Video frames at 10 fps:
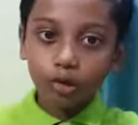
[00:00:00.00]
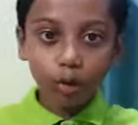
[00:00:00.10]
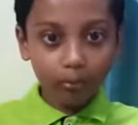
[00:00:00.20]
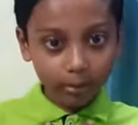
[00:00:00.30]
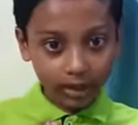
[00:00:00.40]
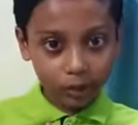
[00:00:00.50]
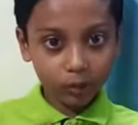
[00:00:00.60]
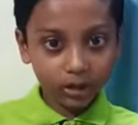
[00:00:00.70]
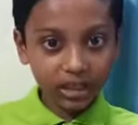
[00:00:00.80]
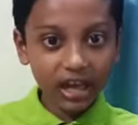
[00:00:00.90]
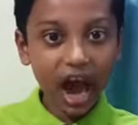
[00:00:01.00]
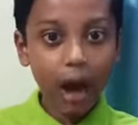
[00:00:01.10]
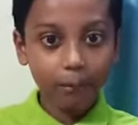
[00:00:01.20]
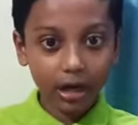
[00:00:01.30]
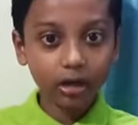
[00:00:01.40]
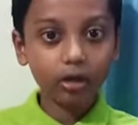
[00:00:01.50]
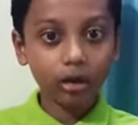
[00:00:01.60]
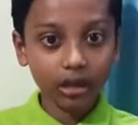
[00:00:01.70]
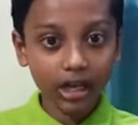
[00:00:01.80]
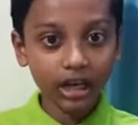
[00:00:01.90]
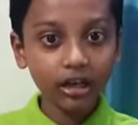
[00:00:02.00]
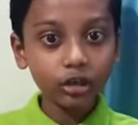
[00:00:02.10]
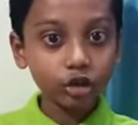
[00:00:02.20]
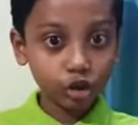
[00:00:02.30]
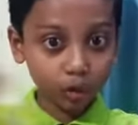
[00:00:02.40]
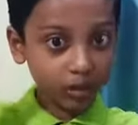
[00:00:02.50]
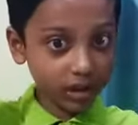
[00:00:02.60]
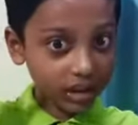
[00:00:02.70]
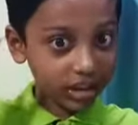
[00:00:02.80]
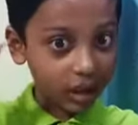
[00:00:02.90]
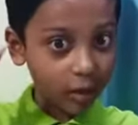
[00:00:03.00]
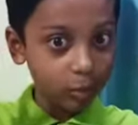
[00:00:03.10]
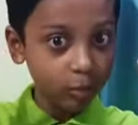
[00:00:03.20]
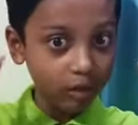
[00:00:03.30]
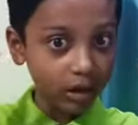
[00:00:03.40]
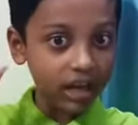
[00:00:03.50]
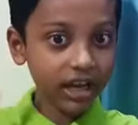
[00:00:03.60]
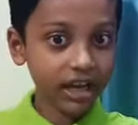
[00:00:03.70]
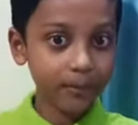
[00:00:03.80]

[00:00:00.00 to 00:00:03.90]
তোমরা যদি আমার কথা সত্যি যাও ভুলে